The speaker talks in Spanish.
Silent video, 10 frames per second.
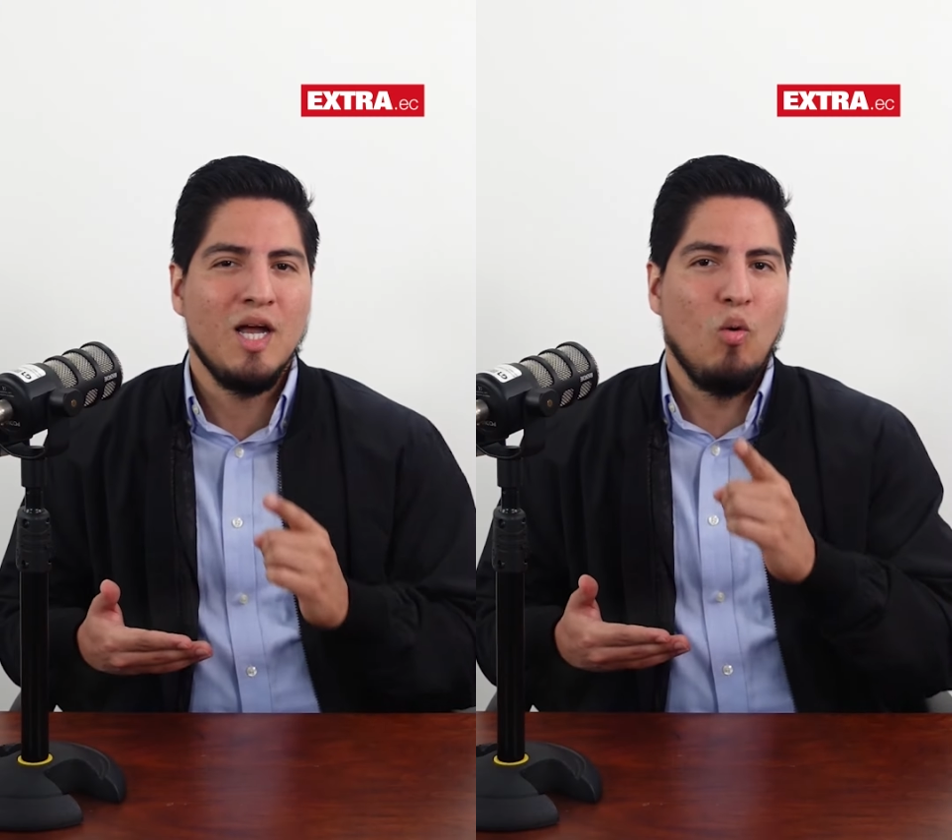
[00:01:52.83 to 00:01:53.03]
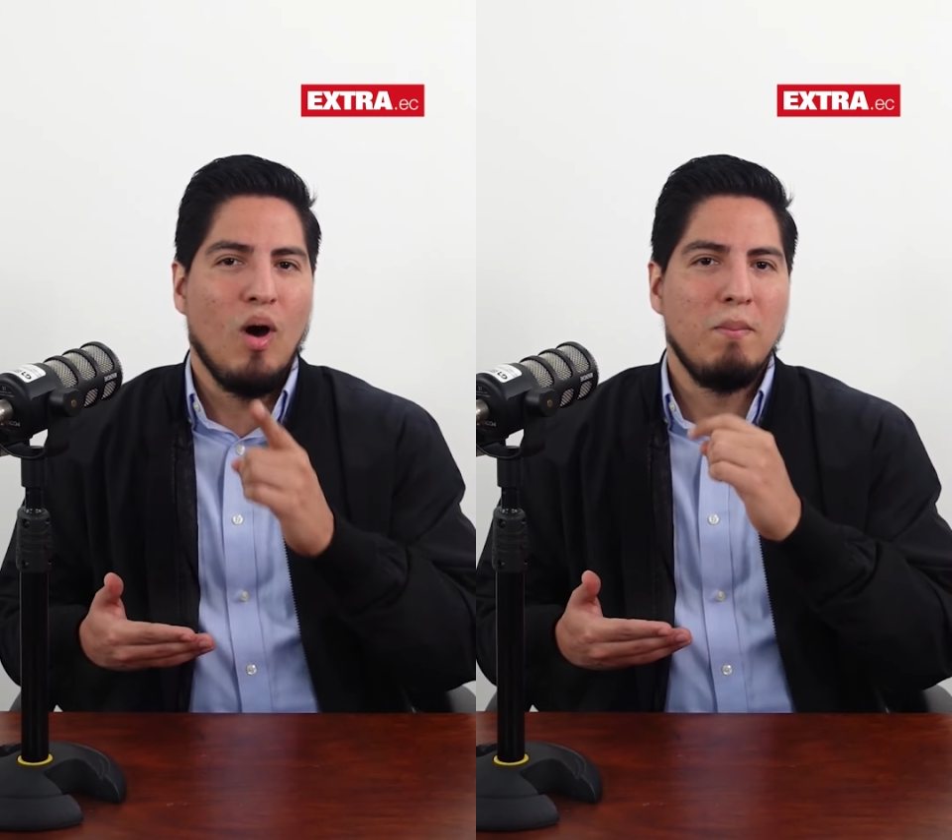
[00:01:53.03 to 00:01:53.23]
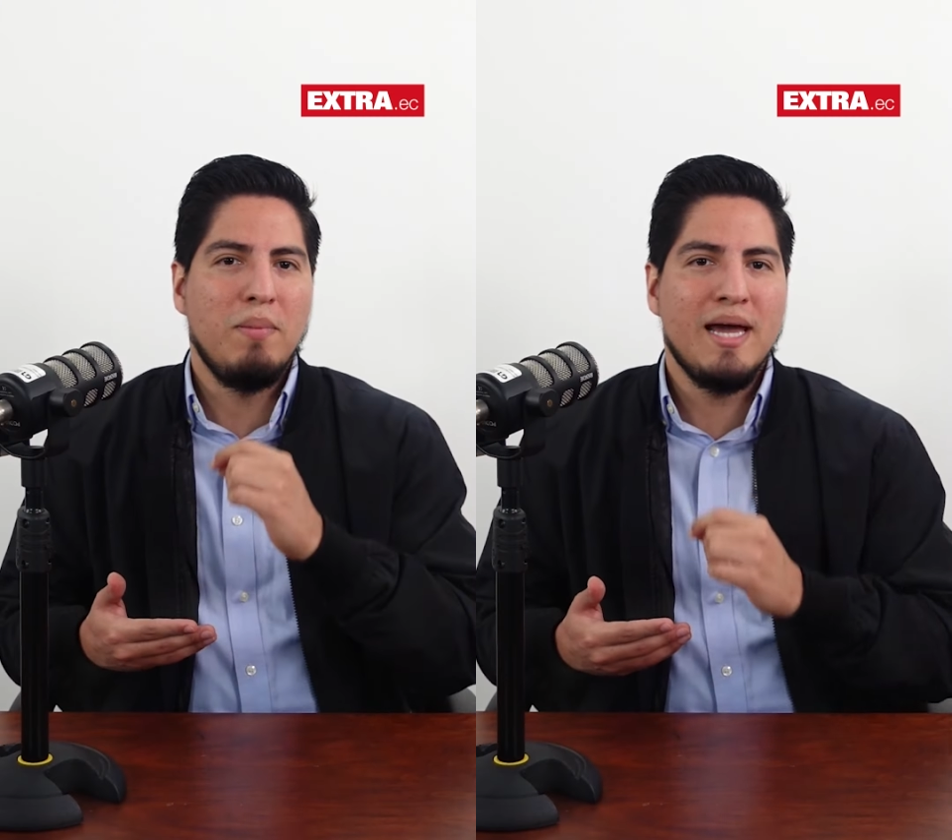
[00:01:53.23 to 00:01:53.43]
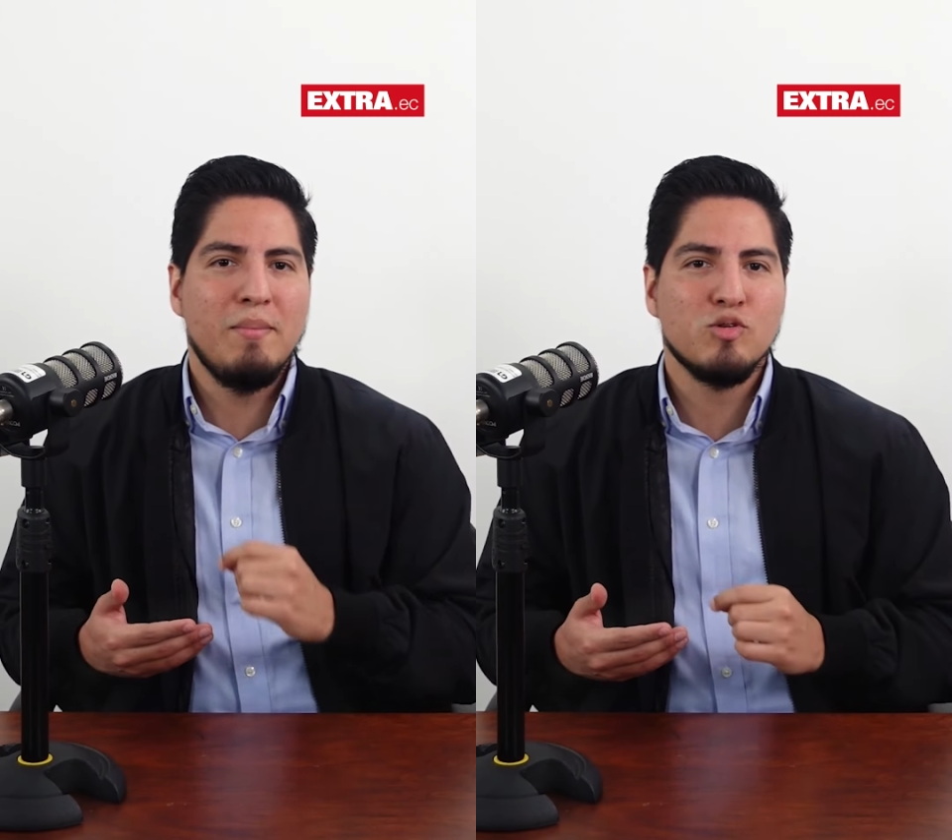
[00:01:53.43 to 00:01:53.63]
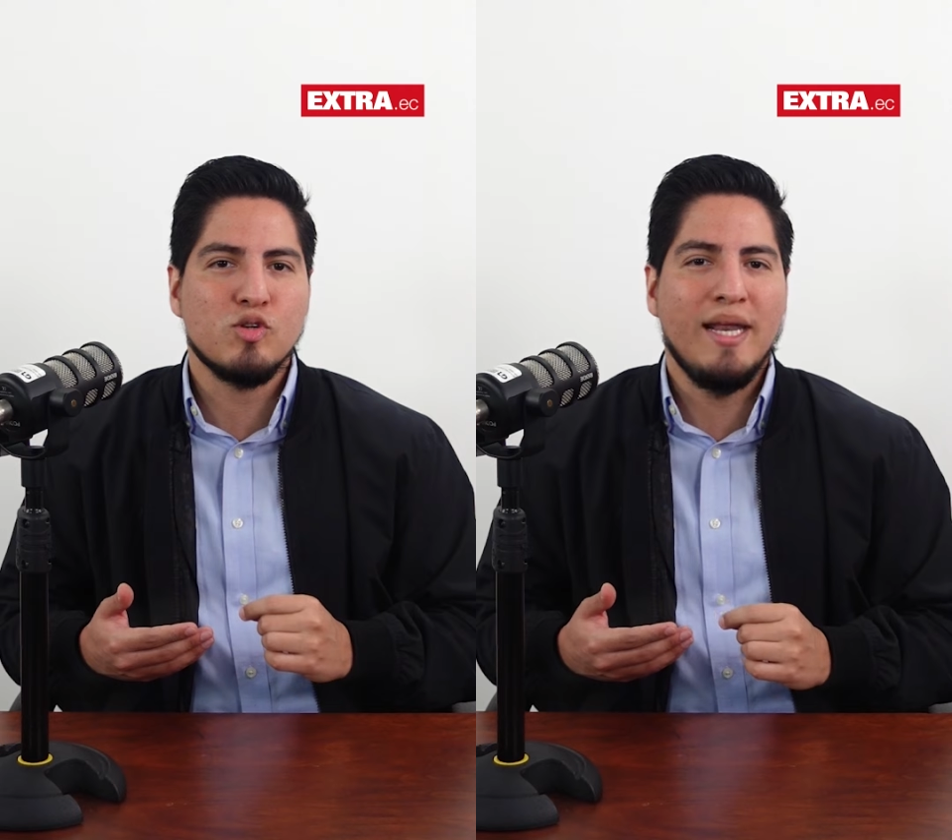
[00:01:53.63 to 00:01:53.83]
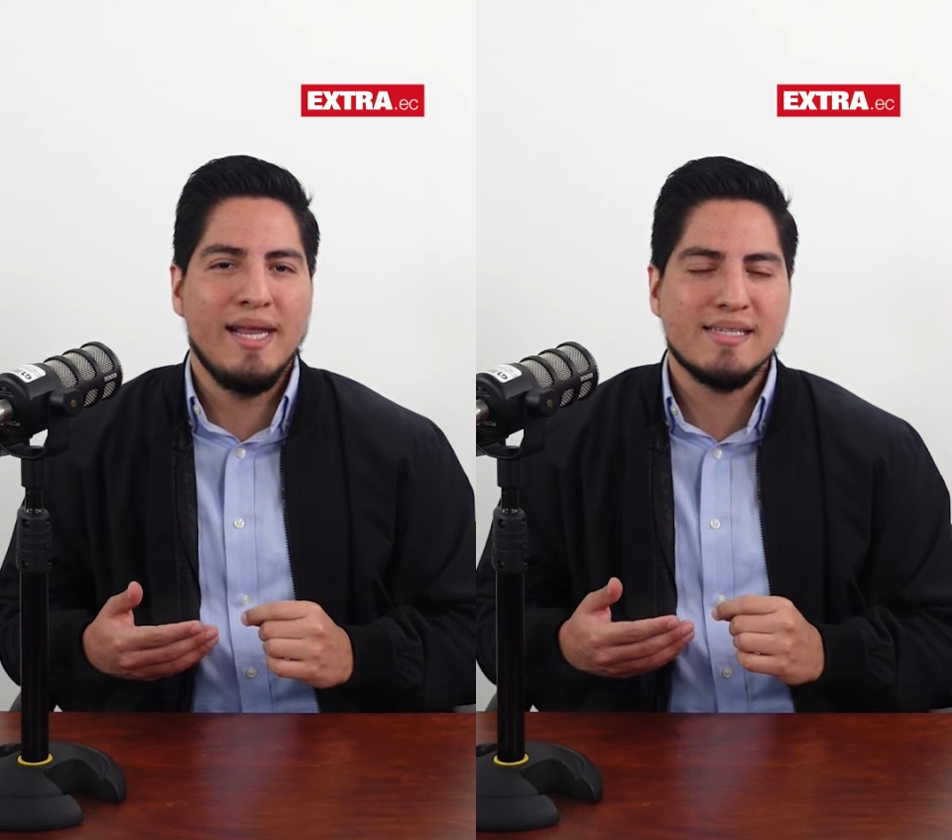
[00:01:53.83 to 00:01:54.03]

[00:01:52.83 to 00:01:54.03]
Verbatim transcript: Lo ampliamos en